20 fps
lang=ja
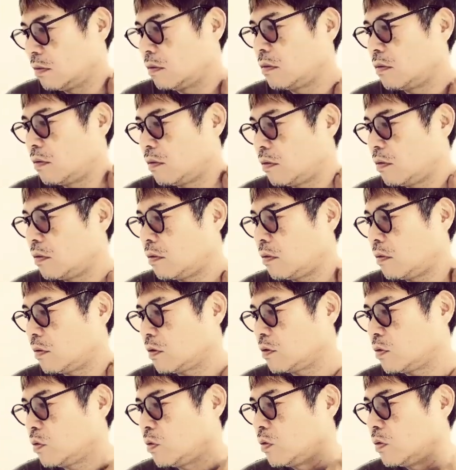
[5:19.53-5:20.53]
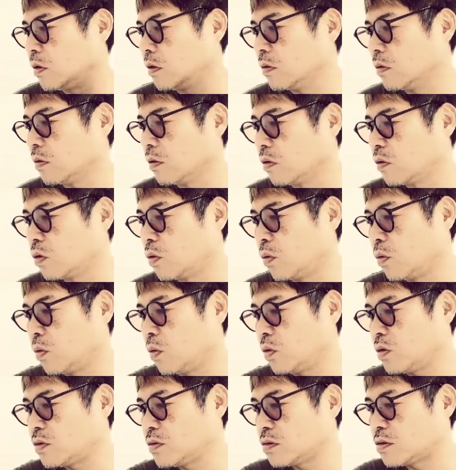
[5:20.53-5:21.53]
ああそうなんだそ
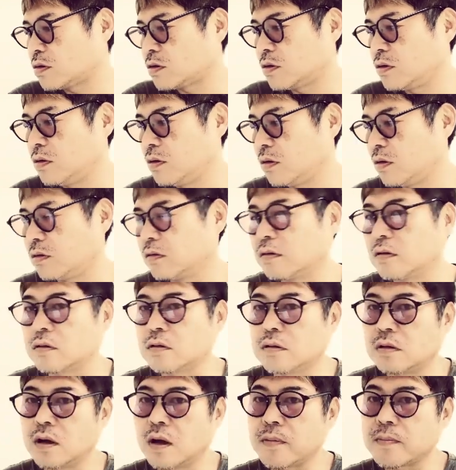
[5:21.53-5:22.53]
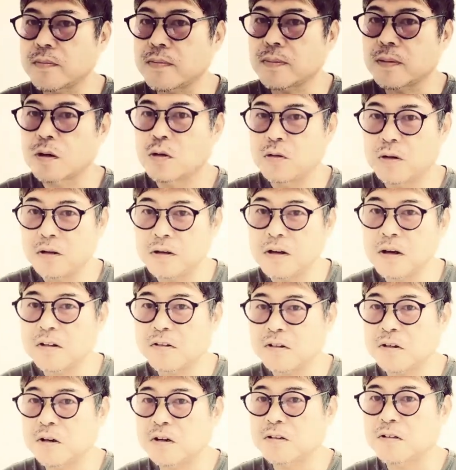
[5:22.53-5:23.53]
こ出身なんですね倉田
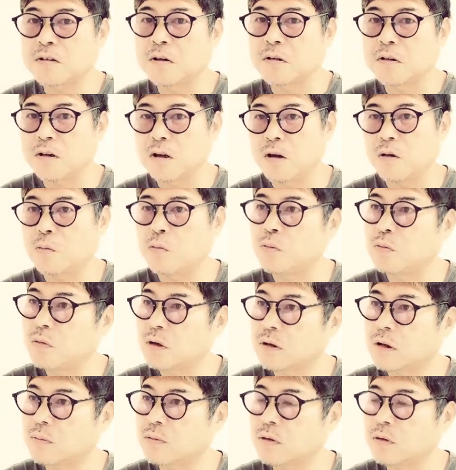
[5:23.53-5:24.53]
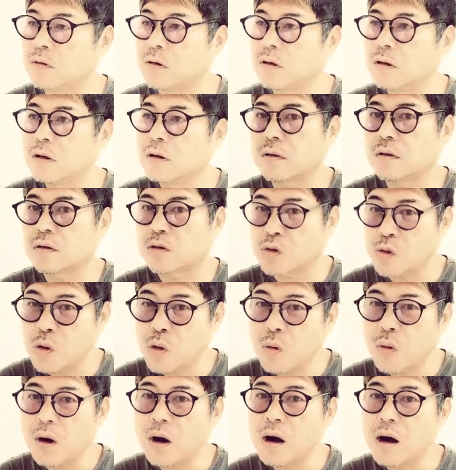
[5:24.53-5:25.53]
康明さんってね、まあ、多分、昭
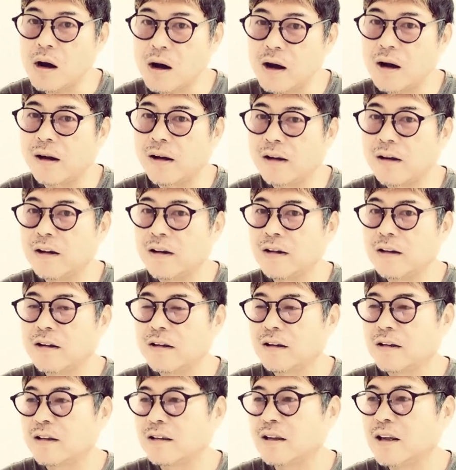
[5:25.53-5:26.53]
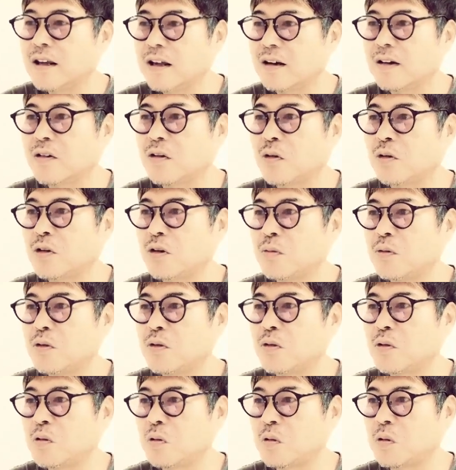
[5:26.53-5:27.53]
和に子供
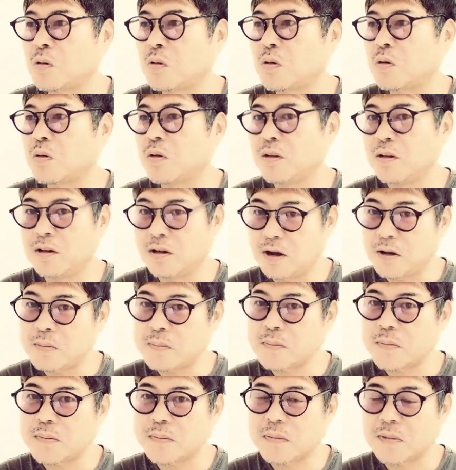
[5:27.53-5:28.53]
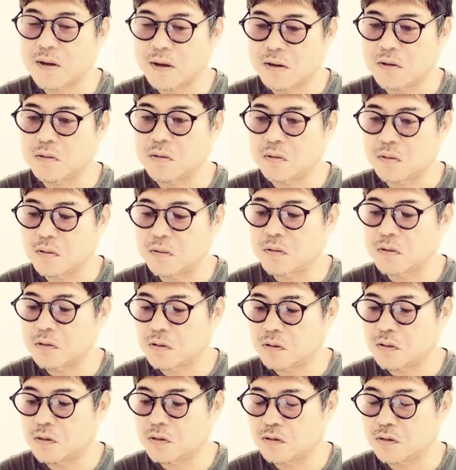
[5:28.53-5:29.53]
の頃にね、あの、
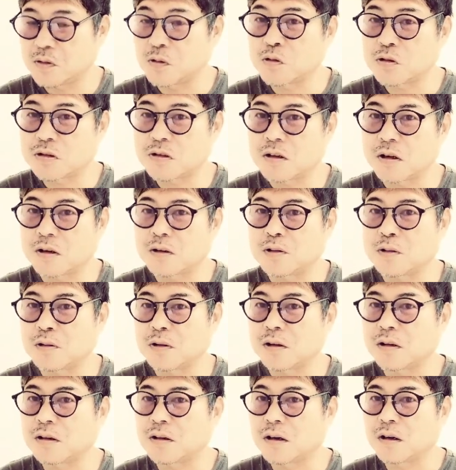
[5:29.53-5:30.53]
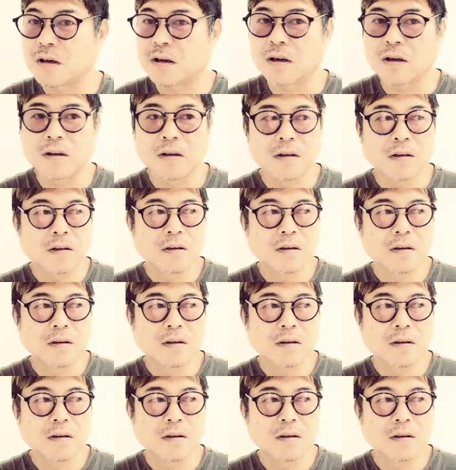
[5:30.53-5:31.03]
過ごした人だったら、